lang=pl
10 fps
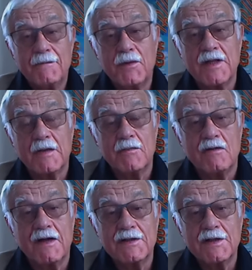
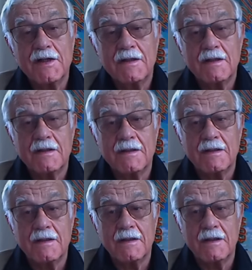podejmować
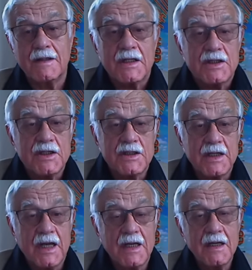yy,
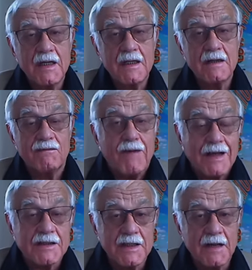decyzje yy,
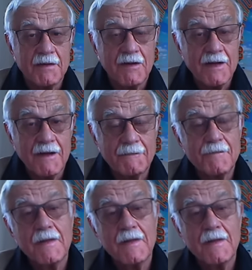własne, prawda?